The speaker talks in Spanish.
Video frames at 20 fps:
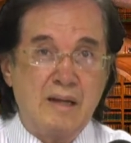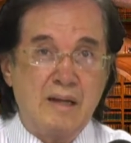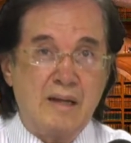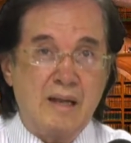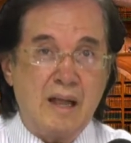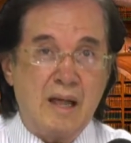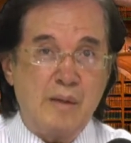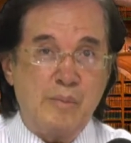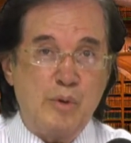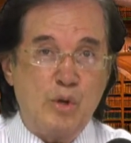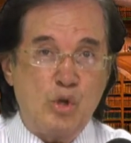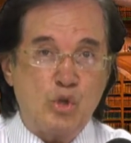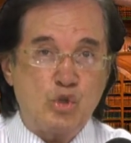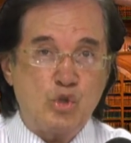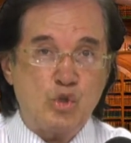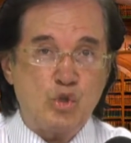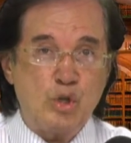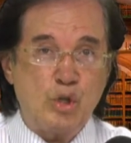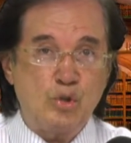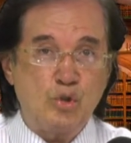la de
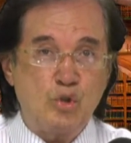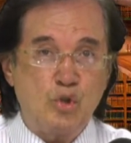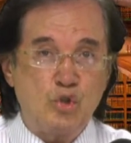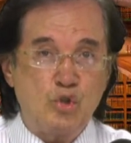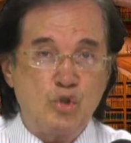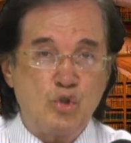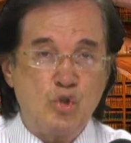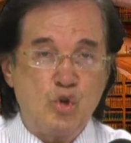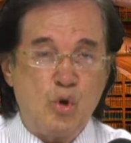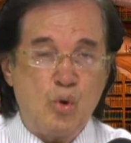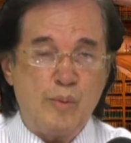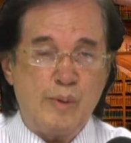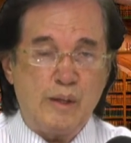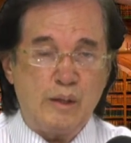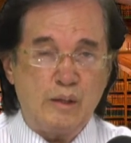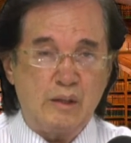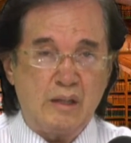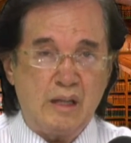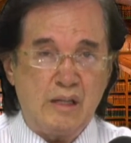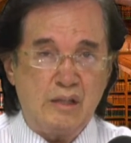
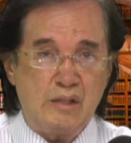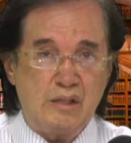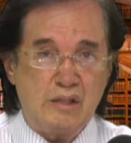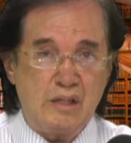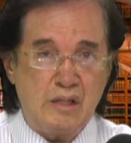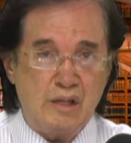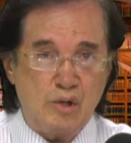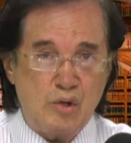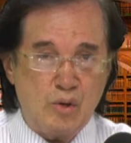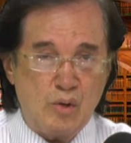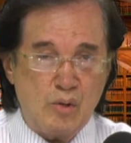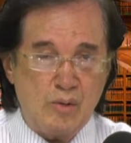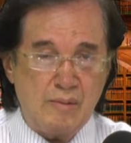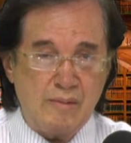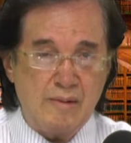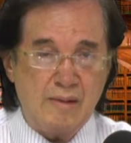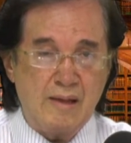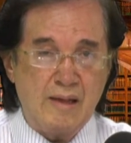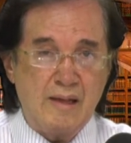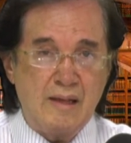1895,
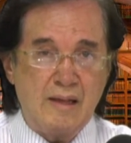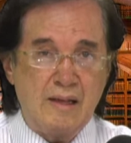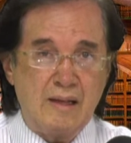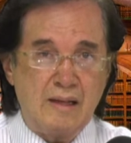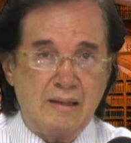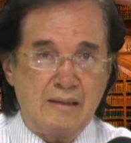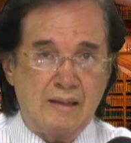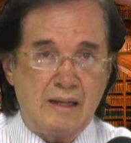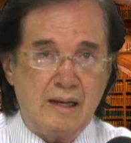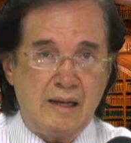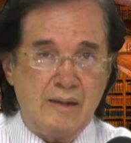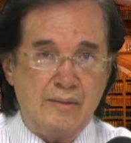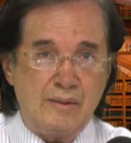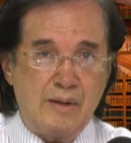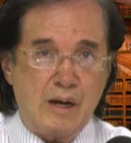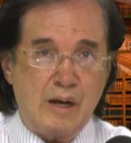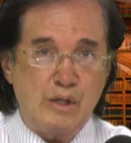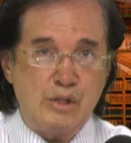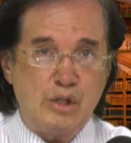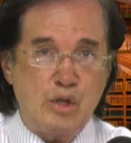entre
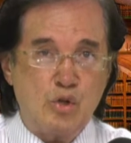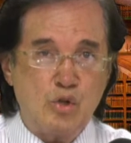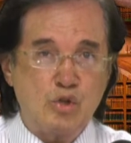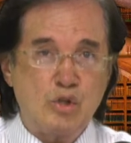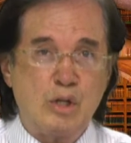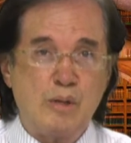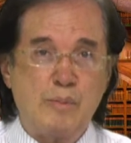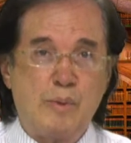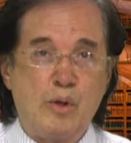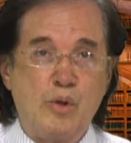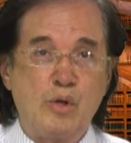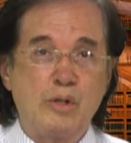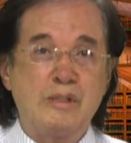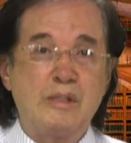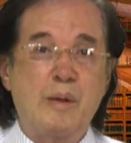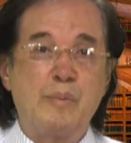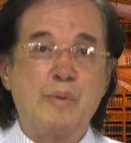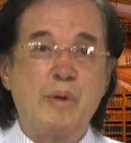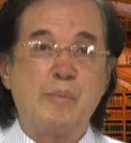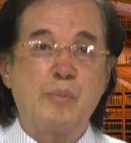liberales y conservadores,
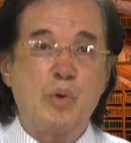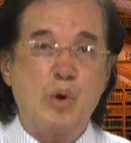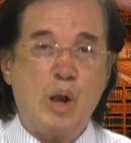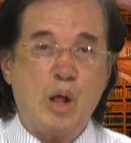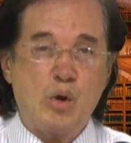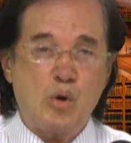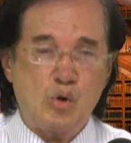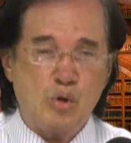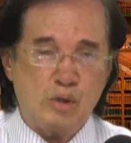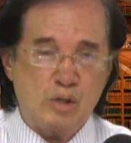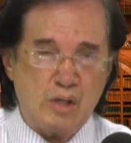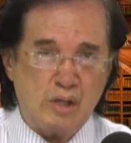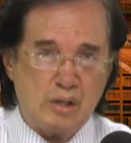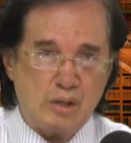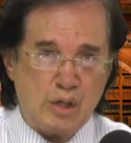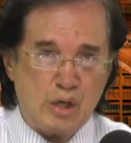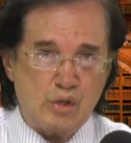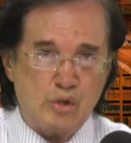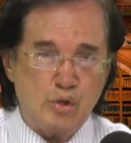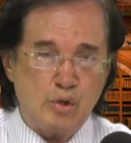también por la
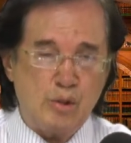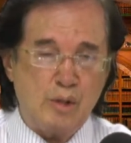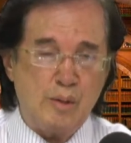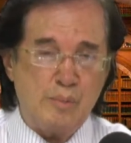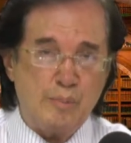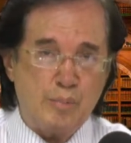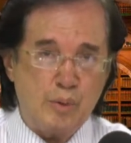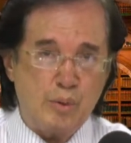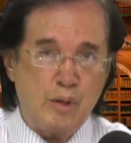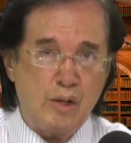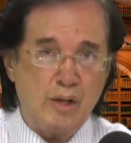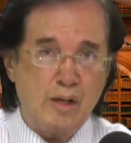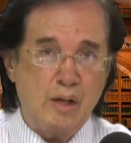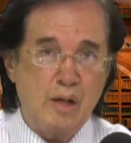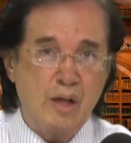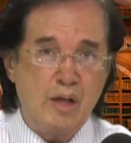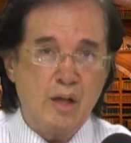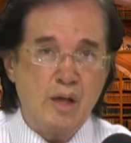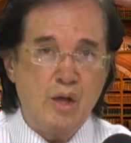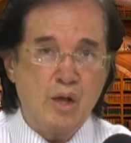concentración del poder
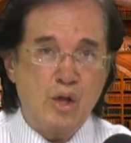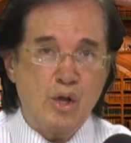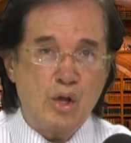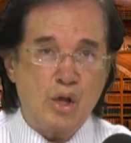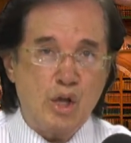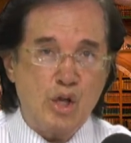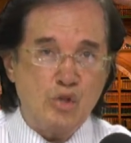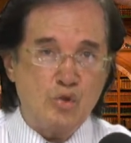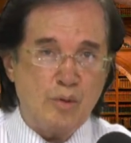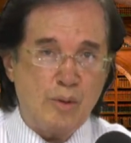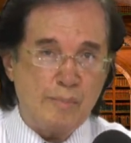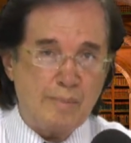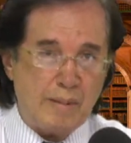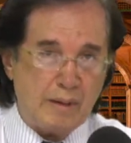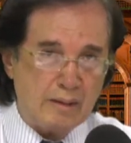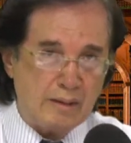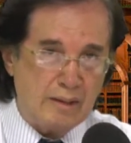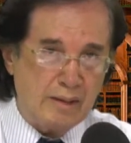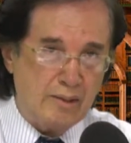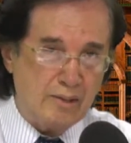que hizo el
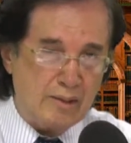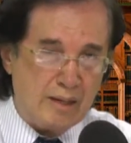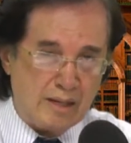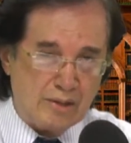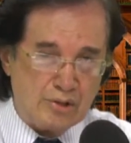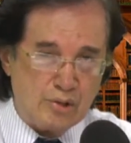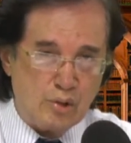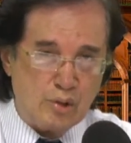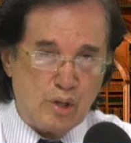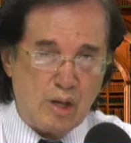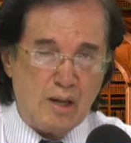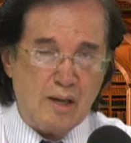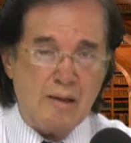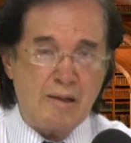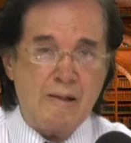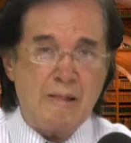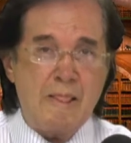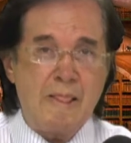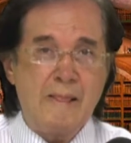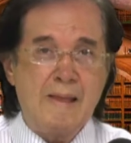Partido
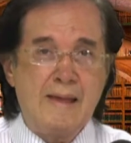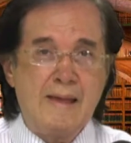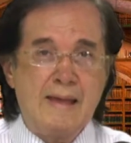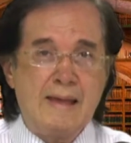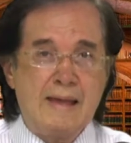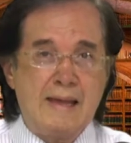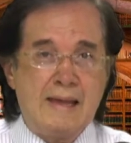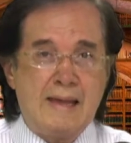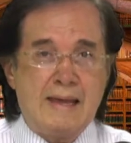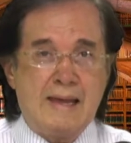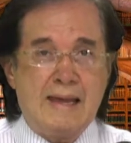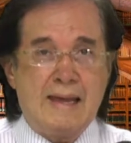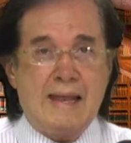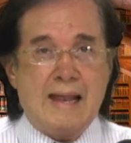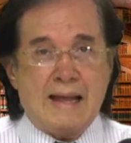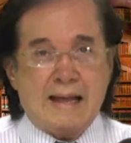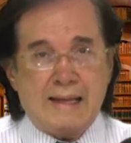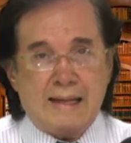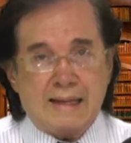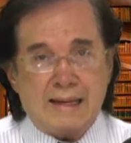Nacional, y
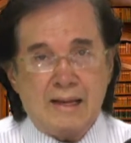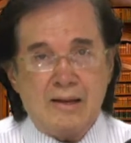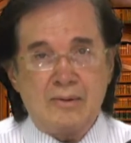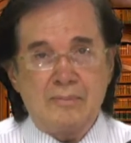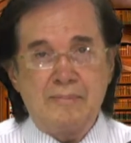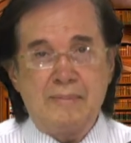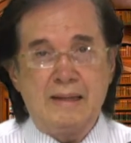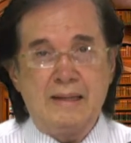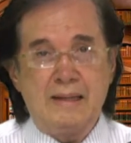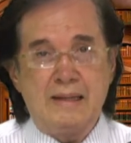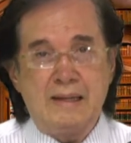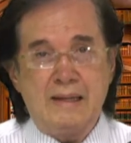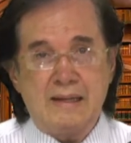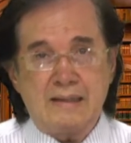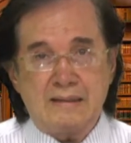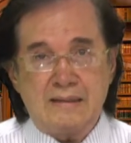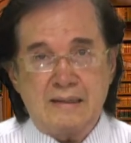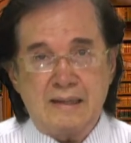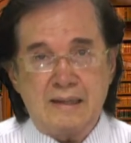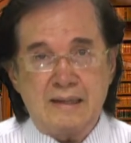la guerra de los mil
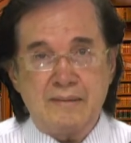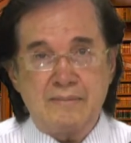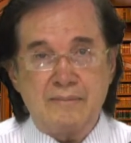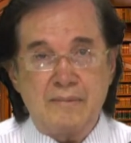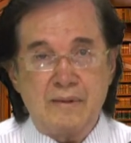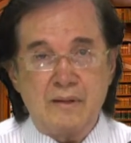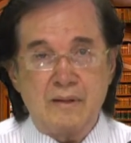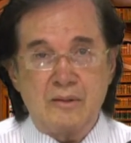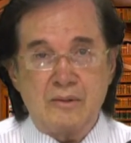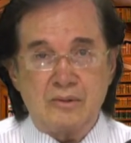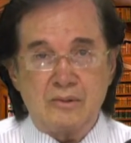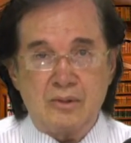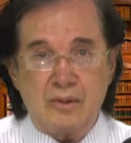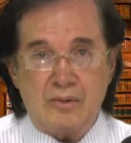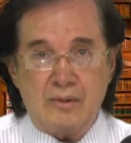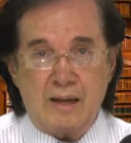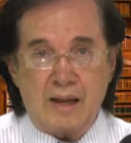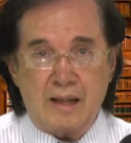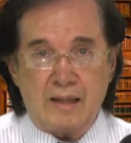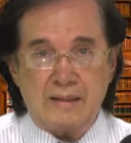días,
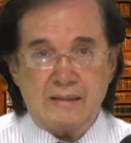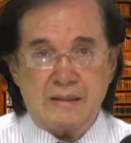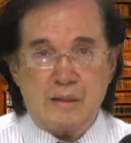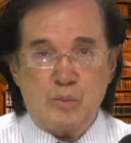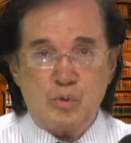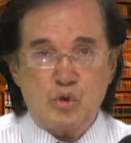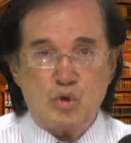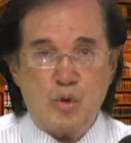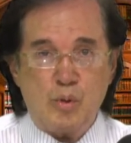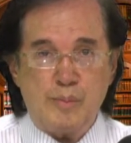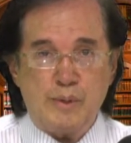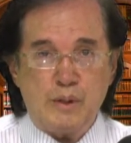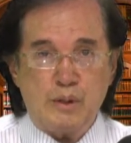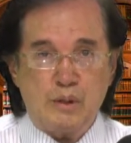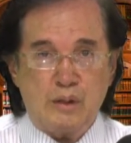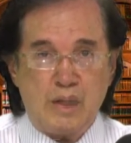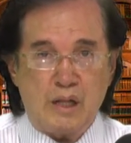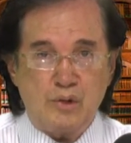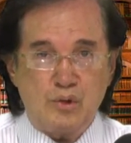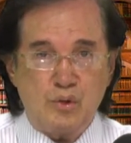sobre la que estamos
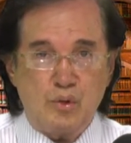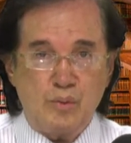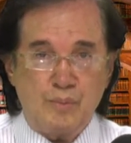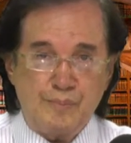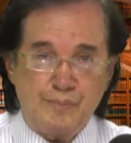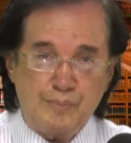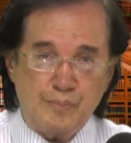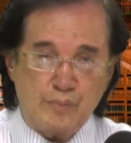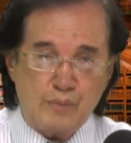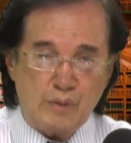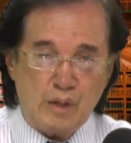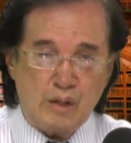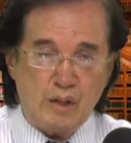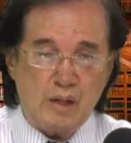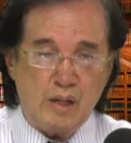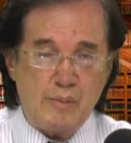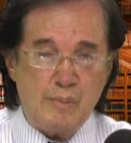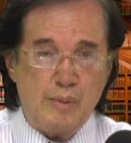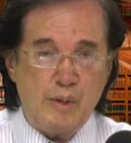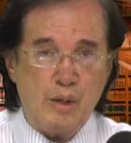comentando
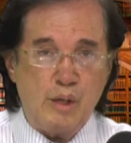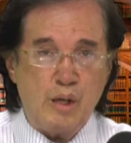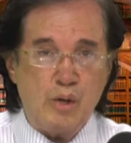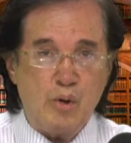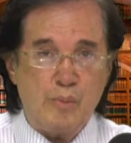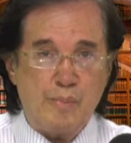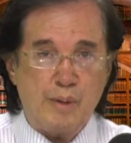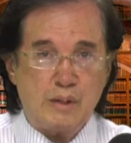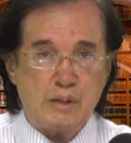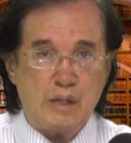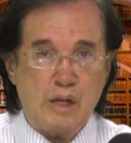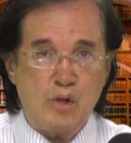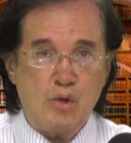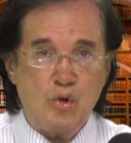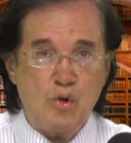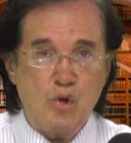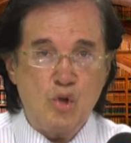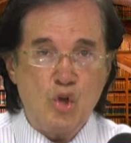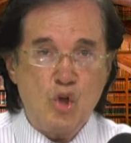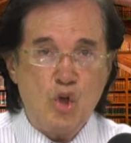desde el video pasado,